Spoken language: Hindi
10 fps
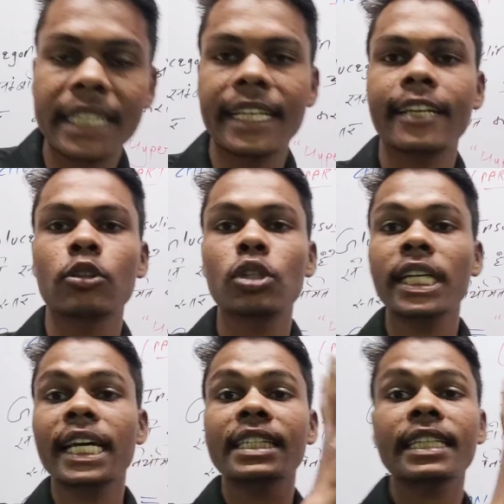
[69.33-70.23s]
करता है तो
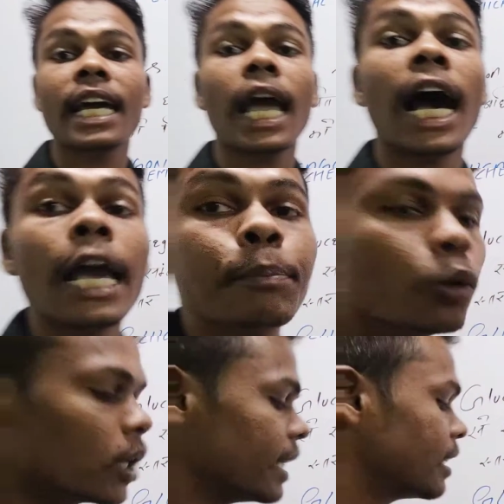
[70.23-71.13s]
ये क्या आ जाता है
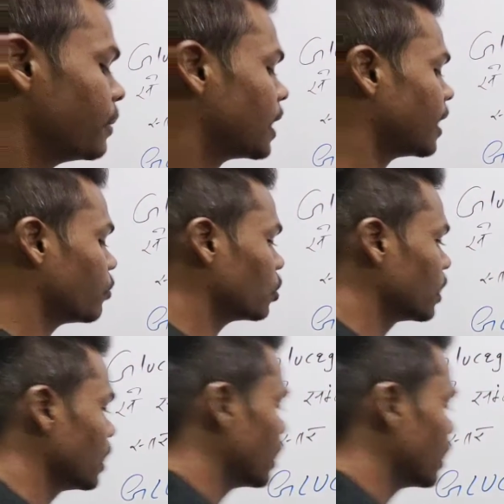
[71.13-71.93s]
हाइपोग्लाइसेमिक हार्मोन